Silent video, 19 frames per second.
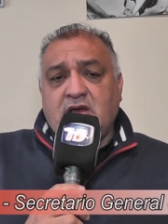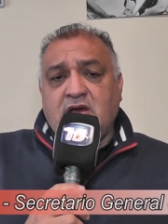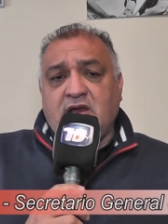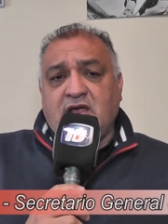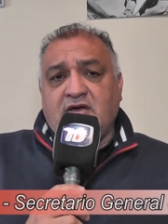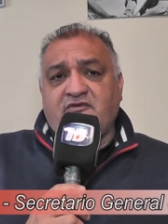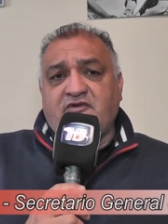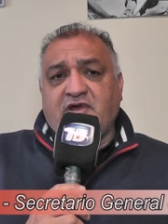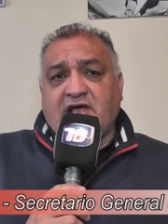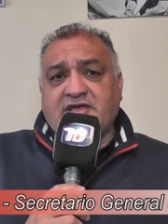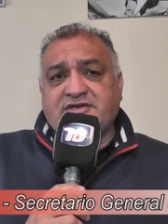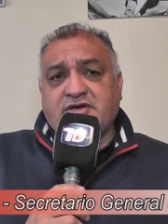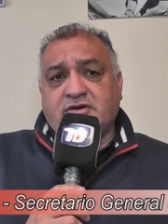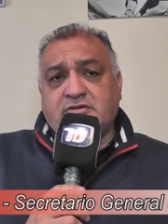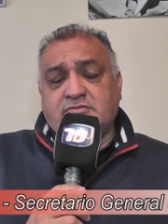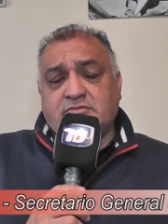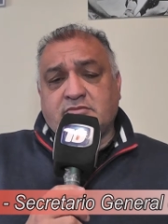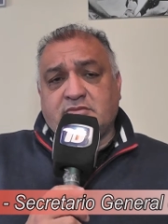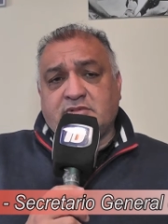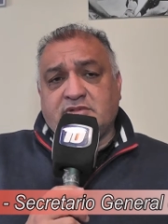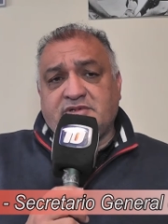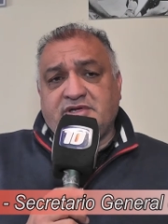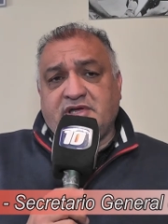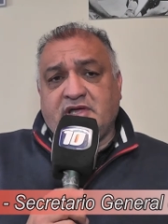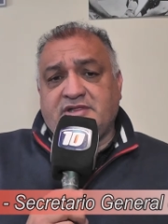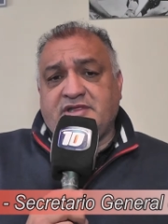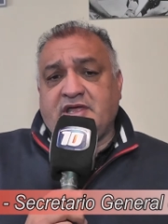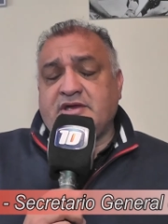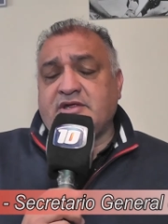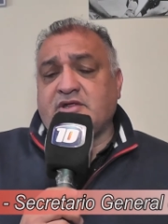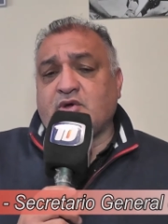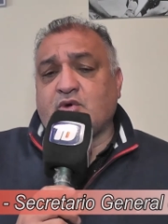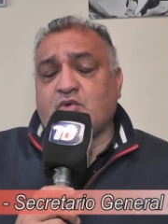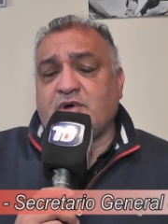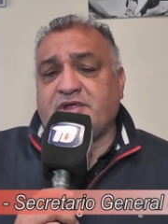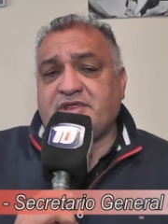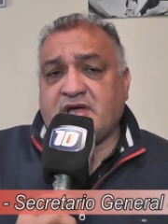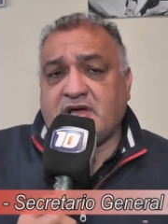inflación ya teniendo
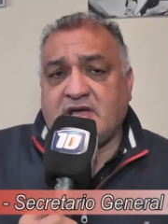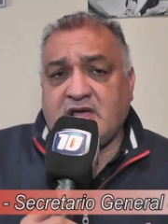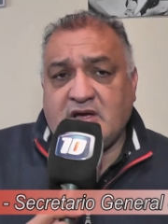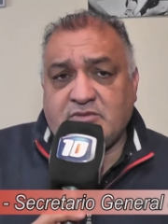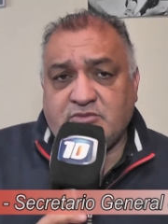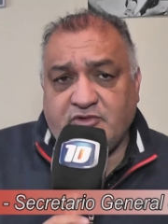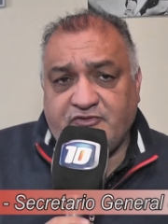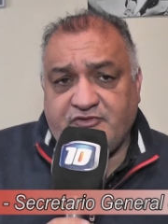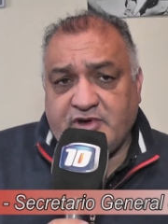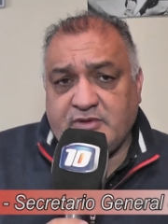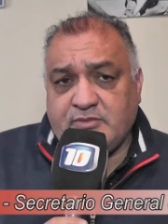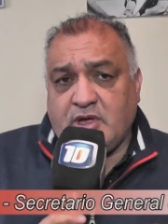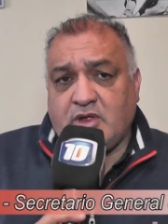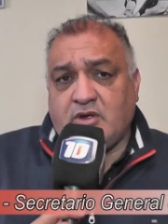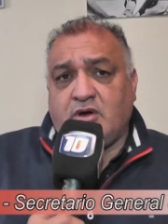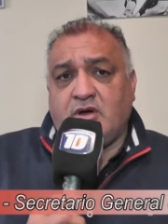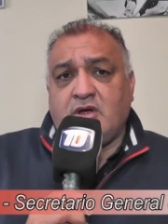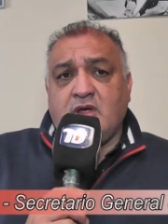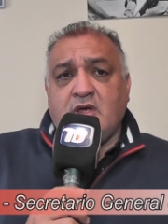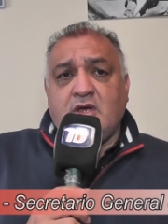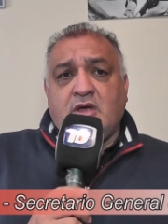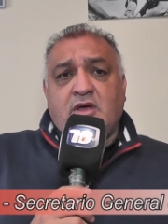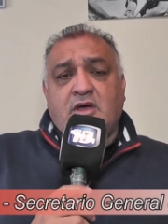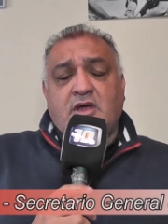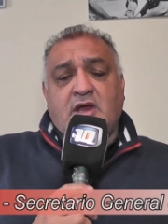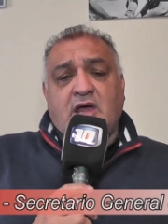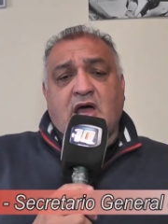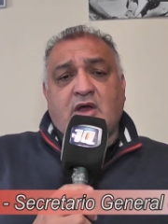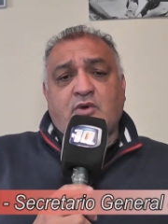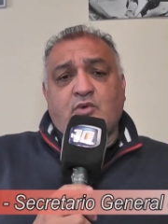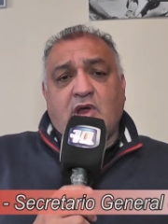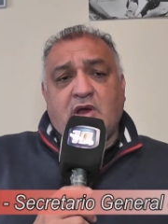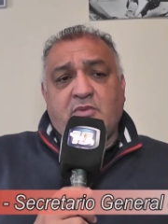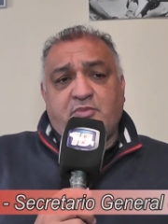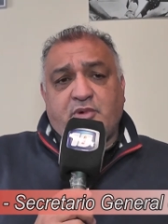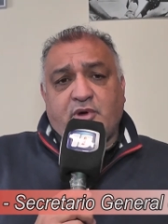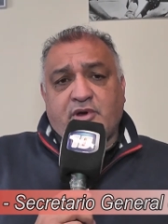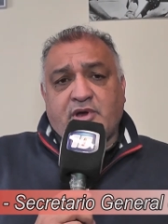en cuenta que hemos firmado el
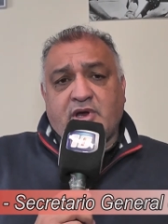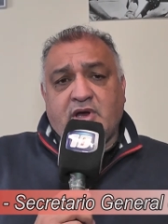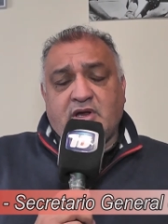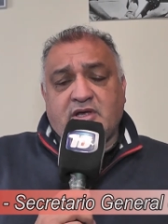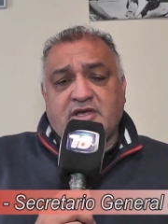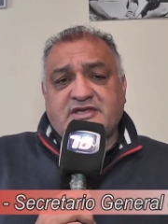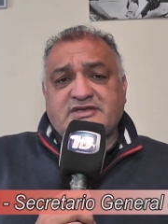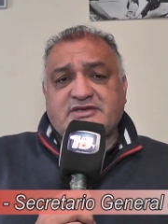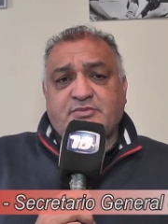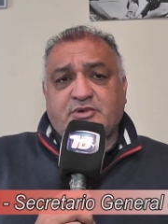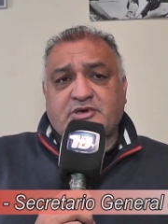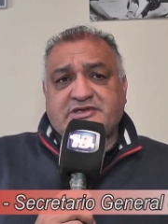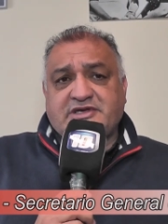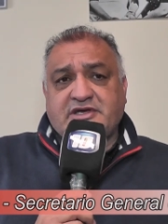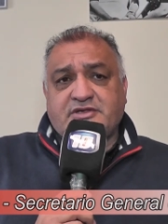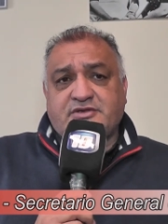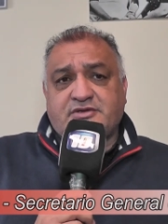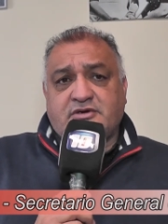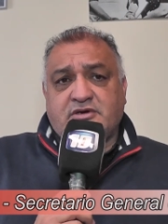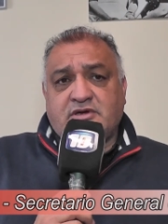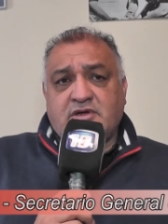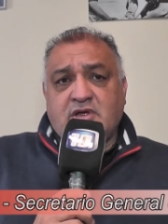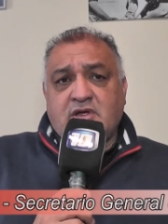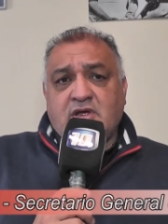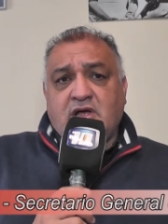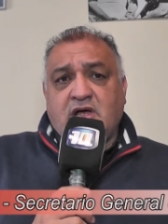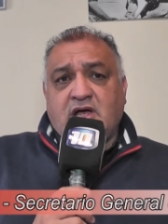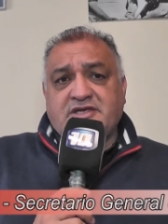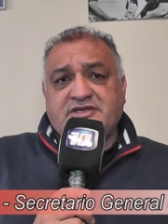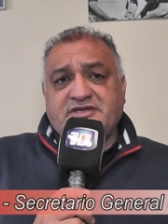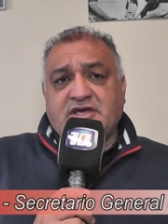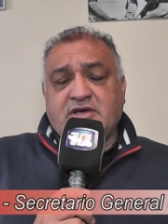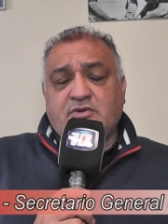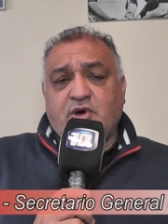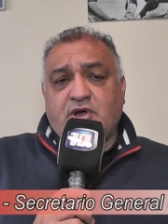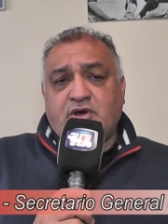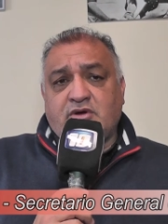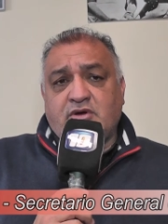anual por el 15%. Así
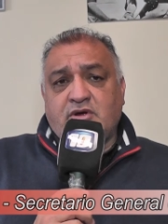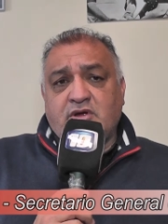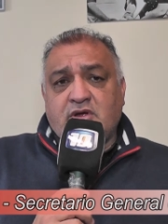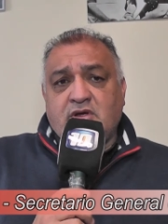que bueno,